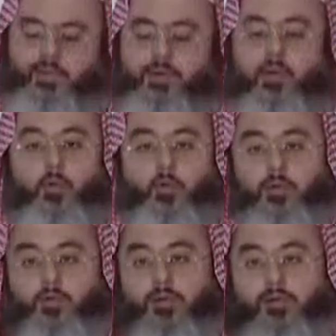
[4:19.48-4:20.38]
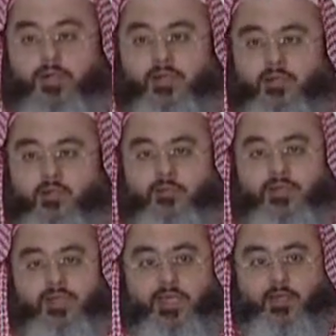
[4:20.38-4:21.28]
فبعضهم ربما ينظر
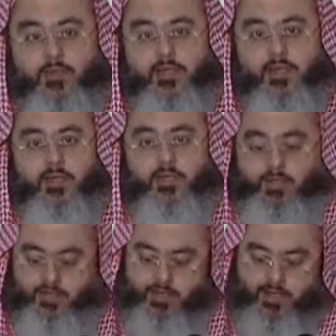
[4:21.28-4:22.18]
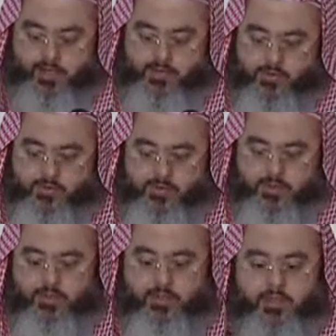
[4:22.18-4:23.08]
من زاويه او
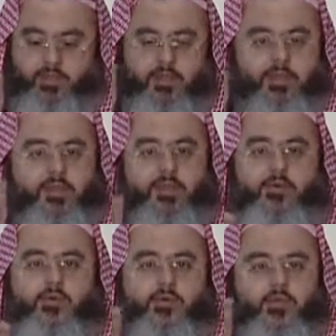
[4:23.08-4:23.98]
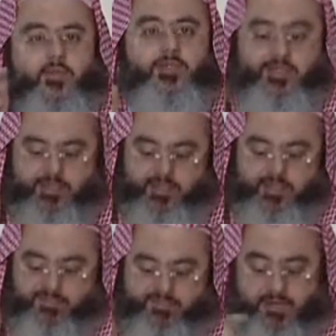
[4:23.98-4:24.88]
نظره جزئي
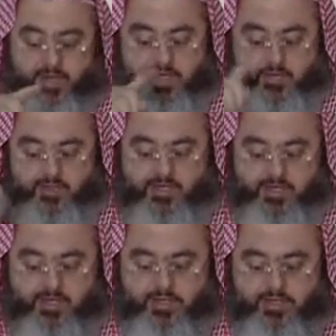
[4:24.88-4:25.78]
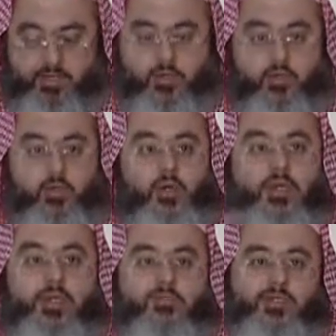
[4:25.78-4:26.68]
فلا يدرك
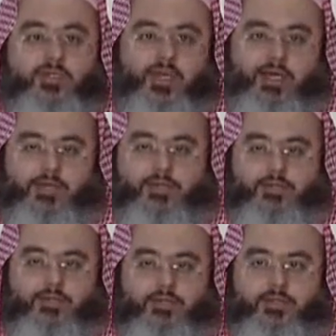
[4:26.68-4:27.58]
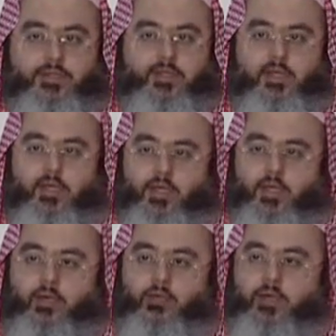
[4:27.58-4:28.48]
كل المشكله
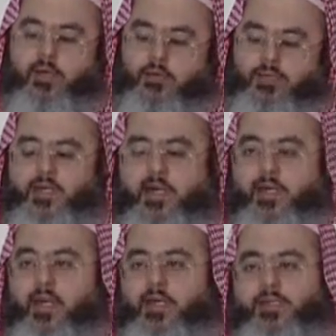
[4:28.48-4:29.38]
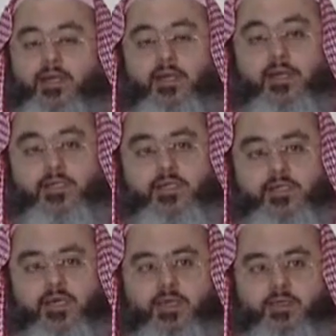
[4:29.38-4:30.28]
وبناء على ذلك قد
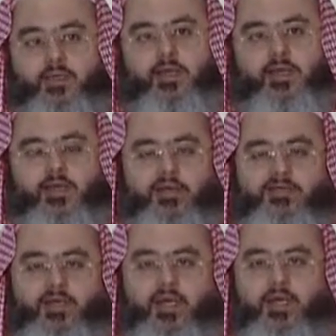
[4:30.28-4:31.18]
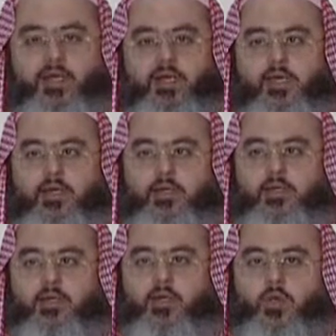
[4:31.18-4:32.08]
يتخذ قرارا في حلها
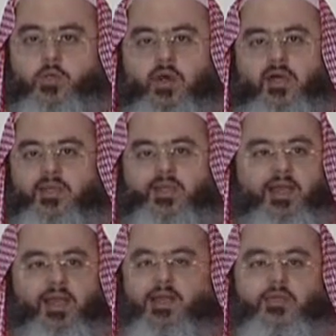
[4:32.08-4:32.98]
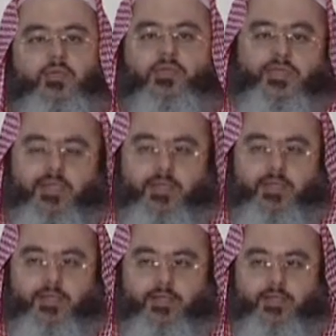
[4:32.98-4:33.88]
وهذا الحل جزئي